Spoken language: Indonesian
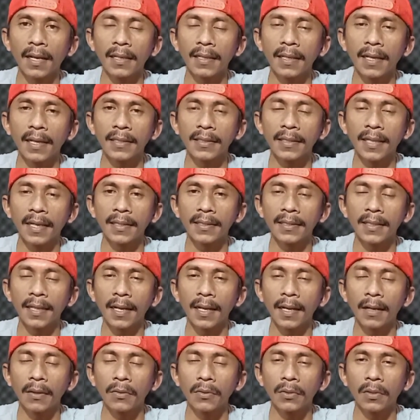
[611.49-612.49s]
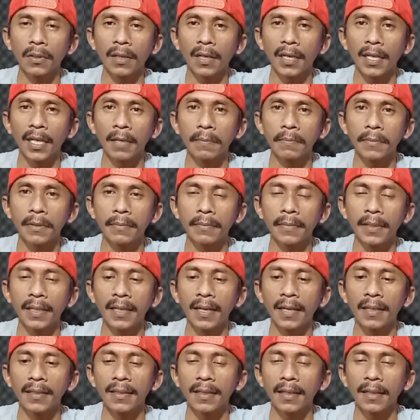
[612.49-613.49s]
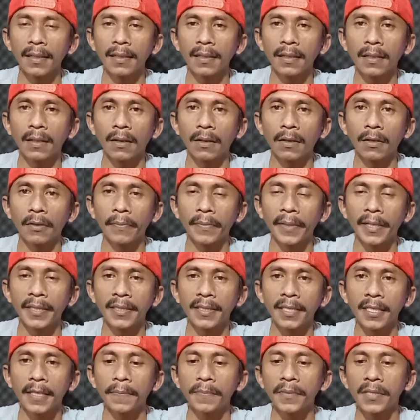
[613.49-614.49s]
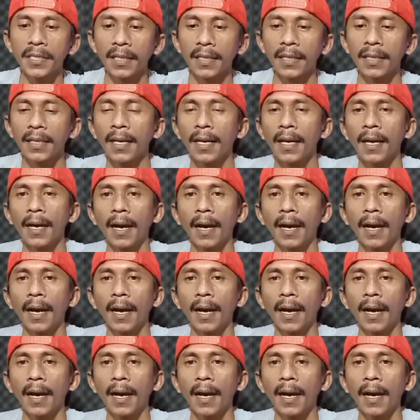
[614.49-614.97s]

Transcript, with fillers: lihat saja untuk link pembeliannya di kolom deskripsi